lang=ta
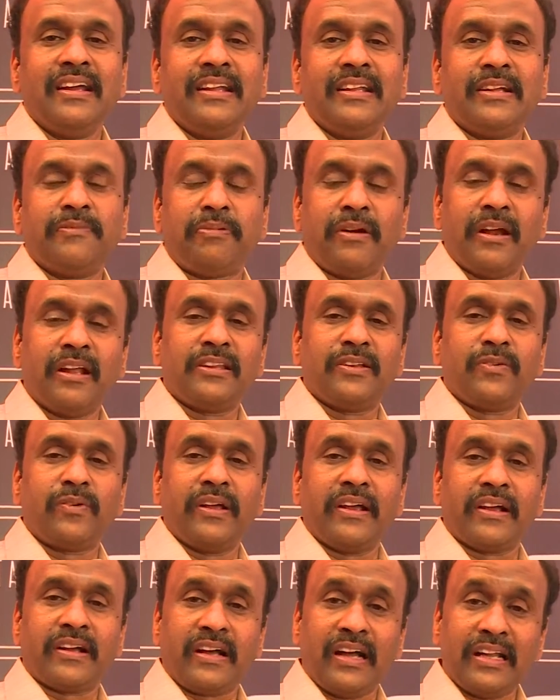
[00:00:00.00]
இந்த
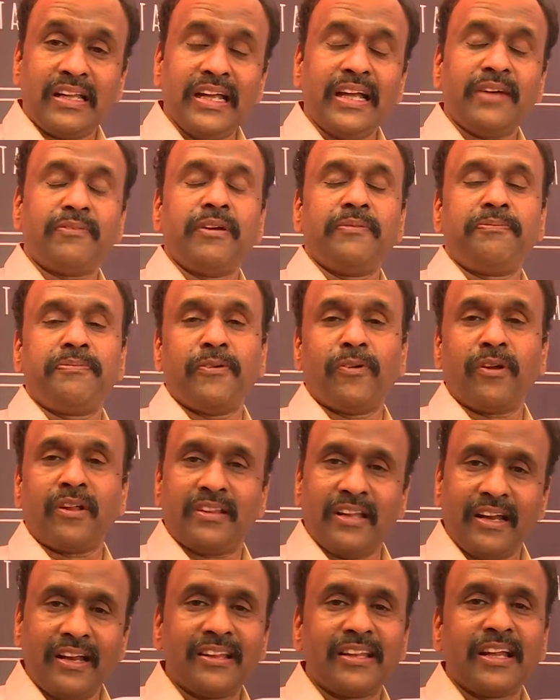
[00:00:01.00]
படத்தினுடைய கதை அமைப்பு ஒரு
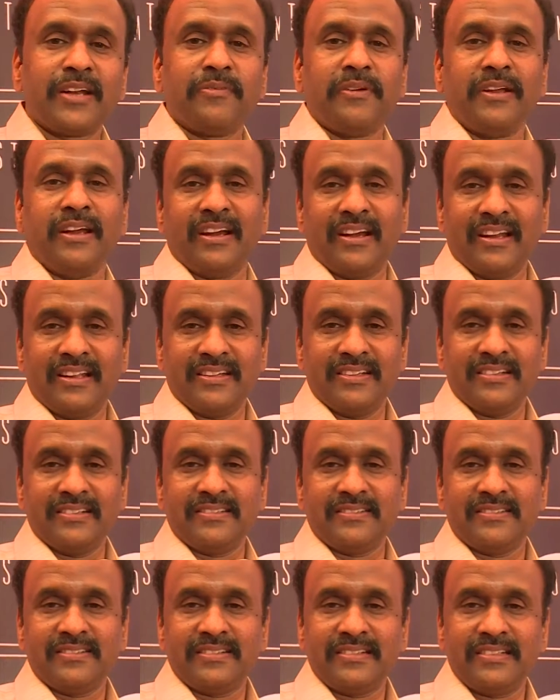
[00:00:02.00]
தனித்தன்மையானது
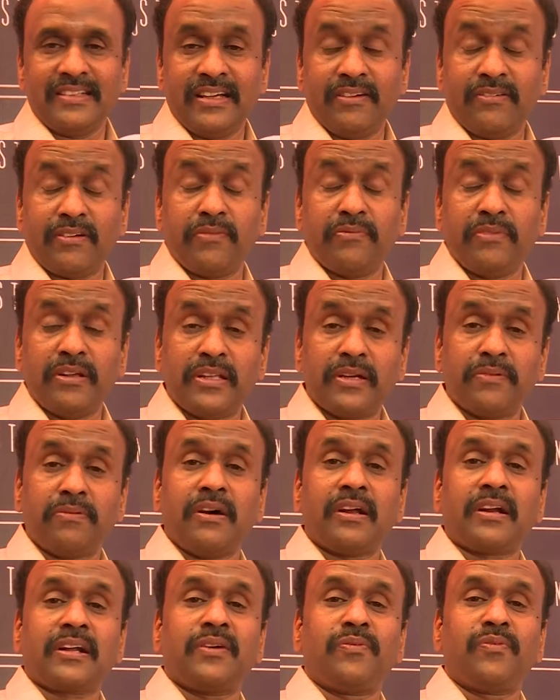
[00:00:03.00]
எவரும்
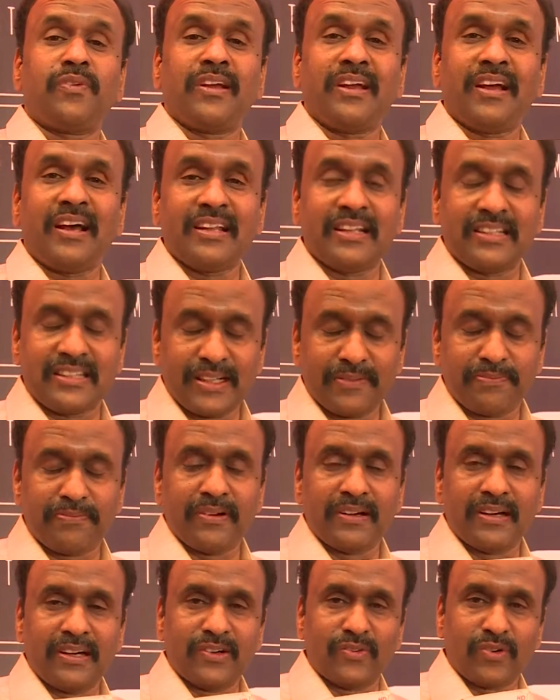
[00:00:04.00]
எதிர்பார்க்க முடியாத
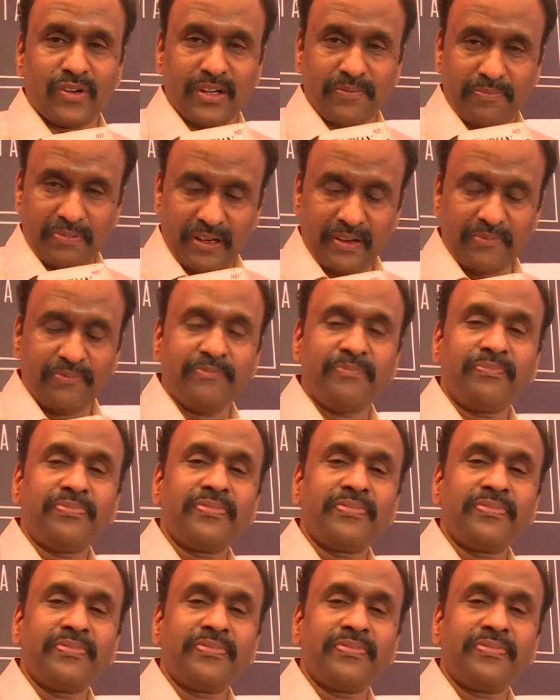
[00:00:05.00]
திருப்பங்கள் கொண்ட படம்